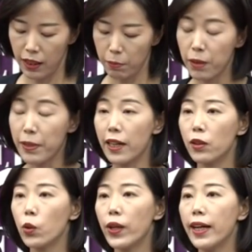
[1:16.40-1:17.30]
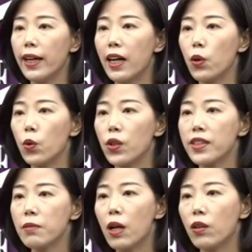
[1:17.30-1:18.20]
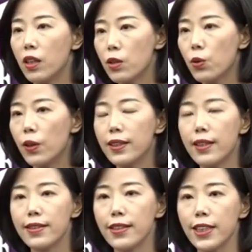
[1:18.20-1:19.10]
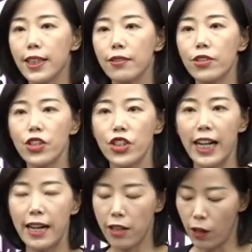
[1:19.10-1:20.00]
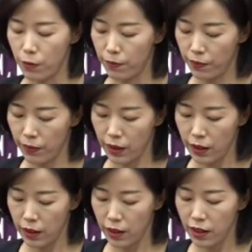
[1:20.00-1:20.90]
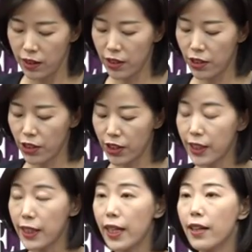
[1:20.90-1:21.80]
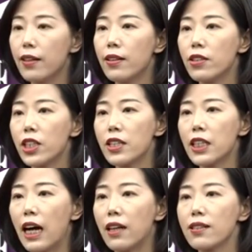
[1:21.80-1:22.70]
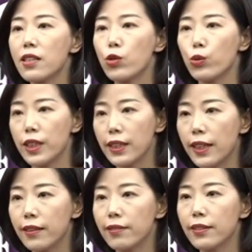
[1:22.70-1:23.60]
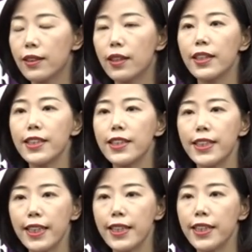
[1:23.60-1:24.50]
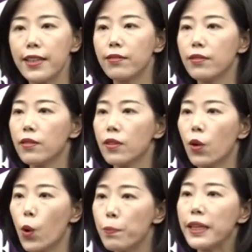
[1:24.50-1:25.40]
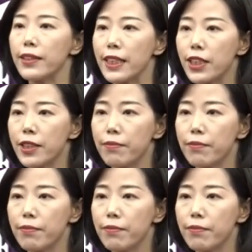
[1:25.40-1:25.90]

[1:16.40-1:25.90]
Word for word: 避免对两国经贸合作进行政治干扰，限制企业正常自主经营和企业间公平竞争。